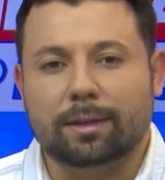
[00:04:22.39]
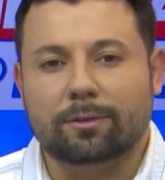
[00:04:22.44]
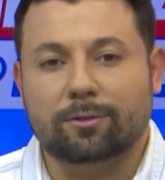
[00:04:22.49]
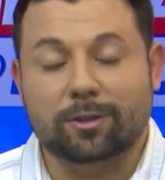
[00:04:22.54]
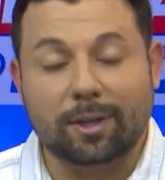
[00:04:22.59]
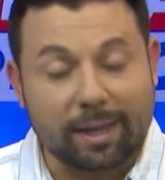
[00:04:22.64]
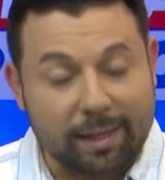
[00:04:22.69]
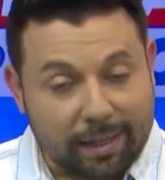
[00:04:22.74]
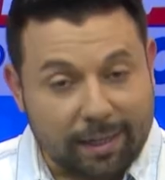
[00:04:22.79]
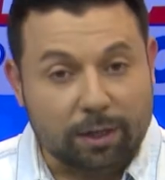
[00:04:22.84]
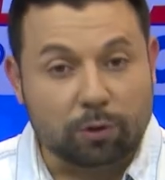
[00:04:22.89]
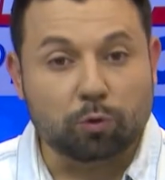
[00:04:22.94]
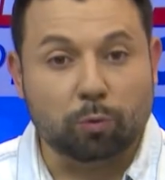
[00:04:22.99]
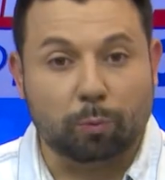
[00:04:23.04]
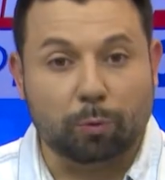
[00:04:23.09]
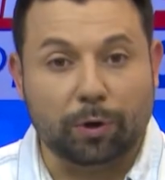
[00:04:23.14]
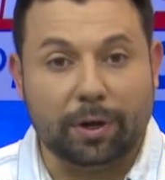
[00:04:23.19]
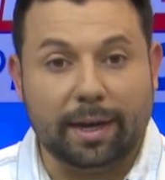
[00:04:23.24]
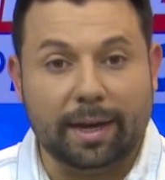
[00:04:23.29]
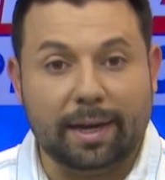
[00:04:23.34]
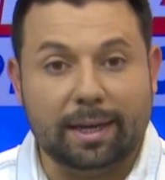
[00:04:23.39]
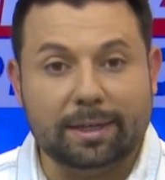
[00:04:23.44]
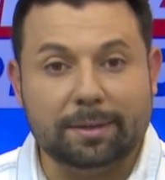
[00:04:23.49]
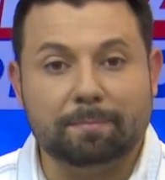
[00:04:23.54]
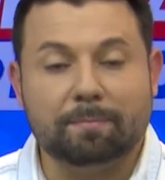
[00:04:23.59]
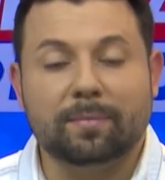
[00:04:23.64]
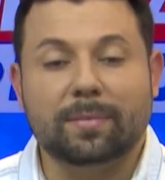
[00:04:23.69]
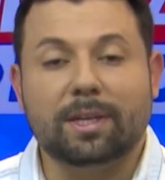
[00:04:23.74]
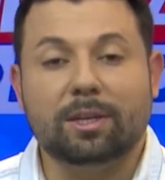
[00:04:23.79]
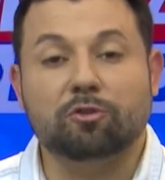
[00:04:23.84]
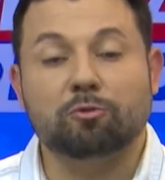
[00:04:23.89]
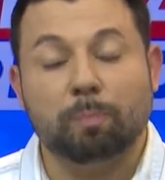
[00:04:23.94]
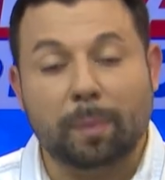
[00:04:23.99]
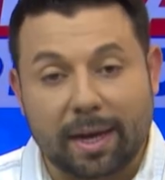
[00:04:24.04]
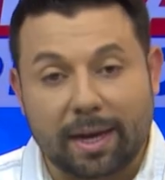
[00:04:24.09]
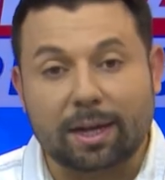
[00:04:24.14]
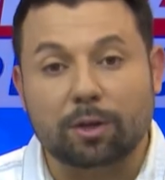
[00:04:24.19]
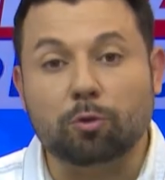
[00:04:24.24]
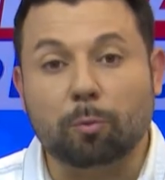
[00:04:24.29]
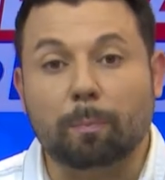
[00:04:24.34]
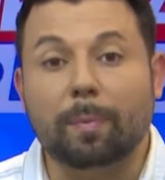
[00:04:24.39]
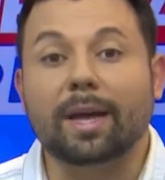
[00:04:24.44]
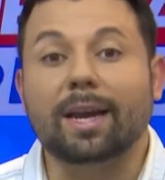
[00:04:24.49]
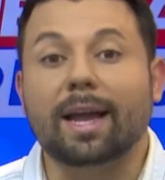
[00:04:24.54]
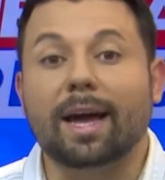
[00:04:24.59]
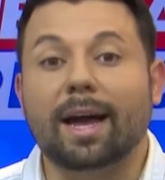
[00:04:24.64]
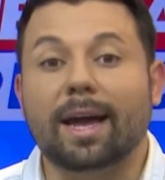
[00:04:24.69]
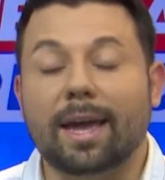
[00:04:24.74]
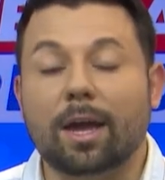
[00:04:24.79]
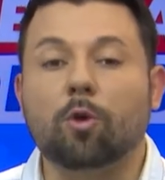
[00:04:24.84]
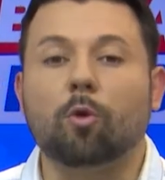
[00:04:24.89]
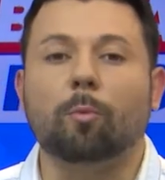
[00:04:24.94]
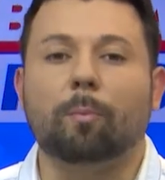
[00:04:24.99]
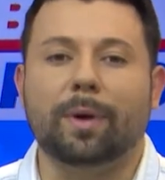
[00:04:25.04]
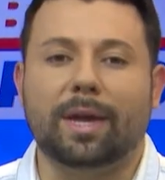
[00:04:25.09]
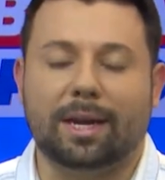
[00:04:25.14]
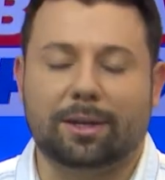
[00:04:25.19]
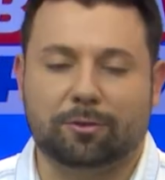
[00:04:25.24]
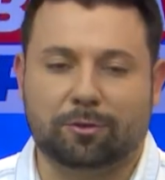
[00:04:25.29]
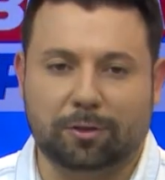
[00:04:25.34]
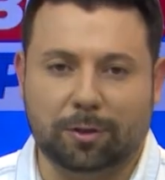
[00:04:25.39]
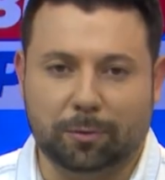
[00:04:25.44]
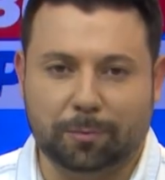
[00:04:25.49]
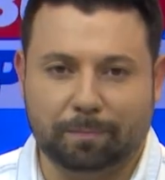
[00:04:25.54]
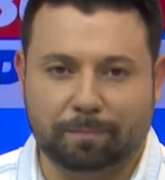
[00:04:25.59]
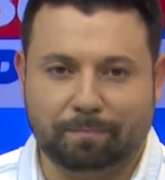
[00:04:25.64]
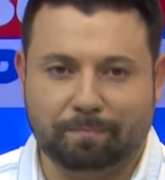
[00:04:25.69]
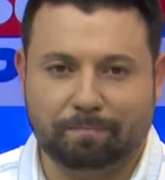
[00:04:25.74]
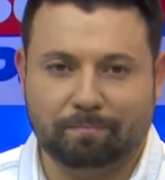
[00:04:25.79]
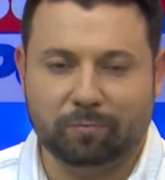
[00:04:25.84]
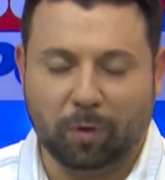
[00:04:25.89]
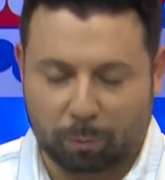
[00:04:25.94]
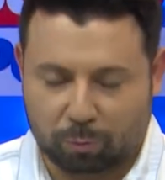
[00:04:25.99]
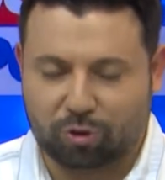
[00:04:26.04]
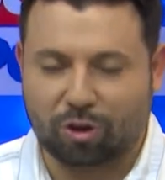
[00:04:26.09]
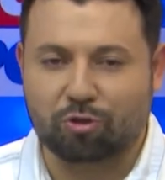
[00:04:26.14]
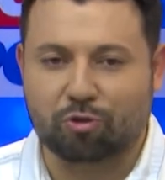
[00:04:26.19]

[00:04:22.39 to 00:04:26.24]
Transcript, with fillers: zelando por ele e esperando pela recuperação. Vamos